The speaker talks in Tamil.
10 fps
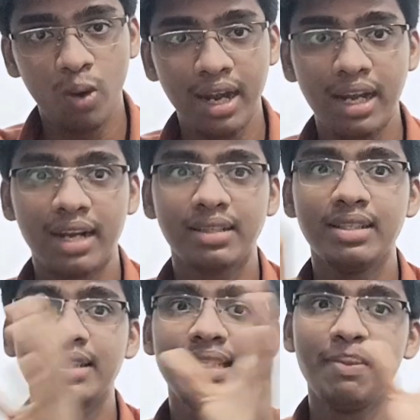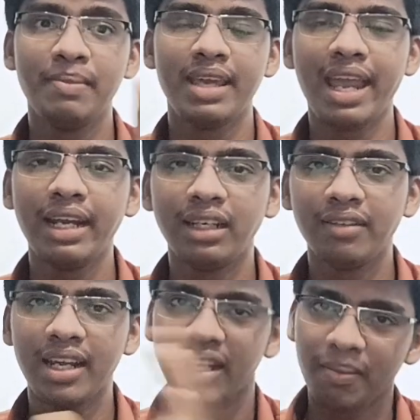ஒன்லேருந்து செம் எயிட்
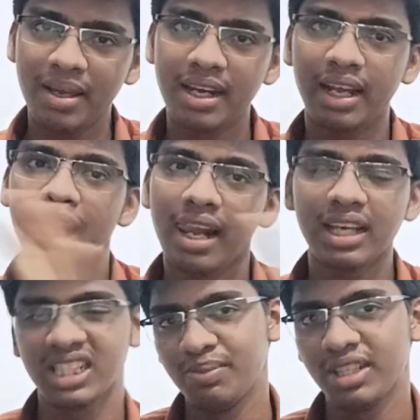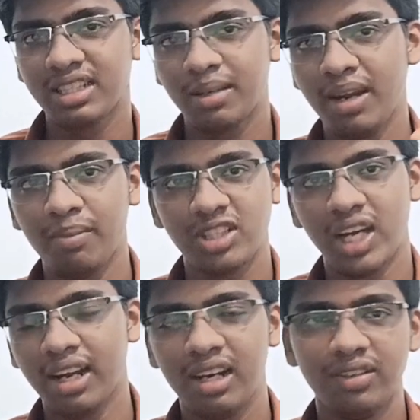வரைக்குமே இருக்க எல்லா சப்ஜெக்ட்ஸ்க்குமே நம்ம
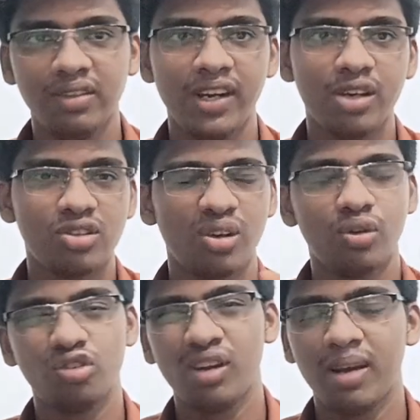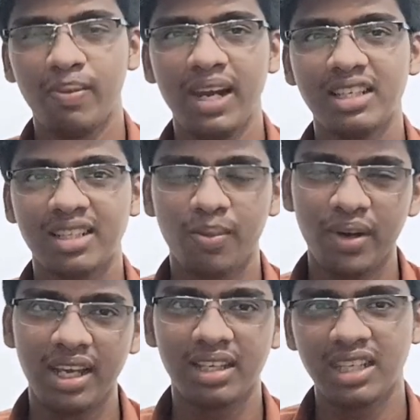சேனலில் வந்து வீடியோஸ் இருக்கும் ஸோ நீங்கள் பிளேலிஸ்ட்டில்
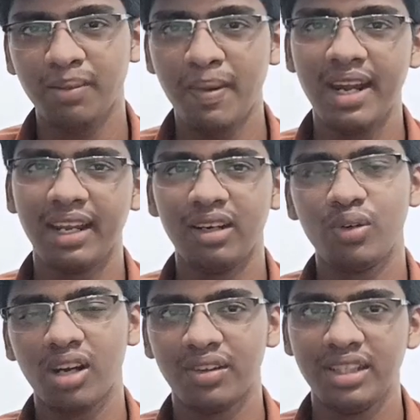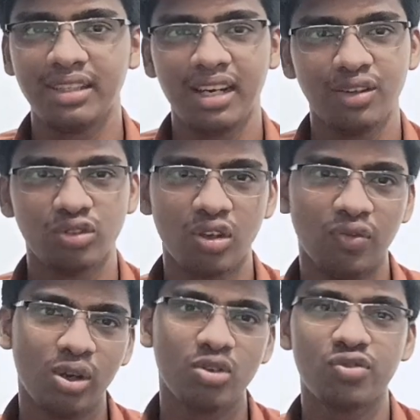போய் நீங்கள் செக் பண்ணிங்கன்னா உங்களுக்கு வந்து தெரியும் ஸோ
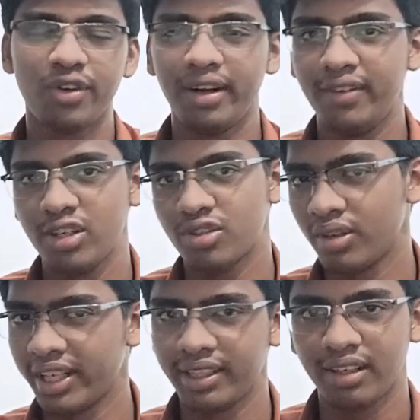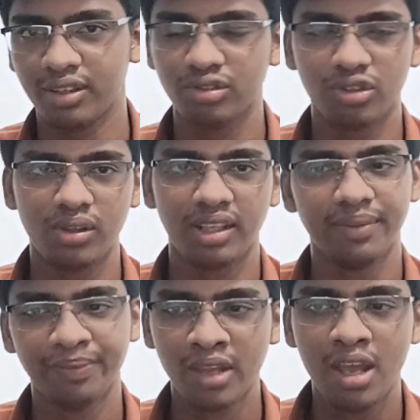இவ்வளோ யூஸ்ஃபுல்லான வீடியோஸ் உங்ககிட்ட இருக்குன்னு சொல்லிட்டு
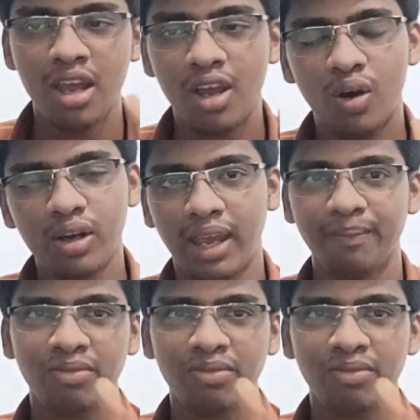ஓகே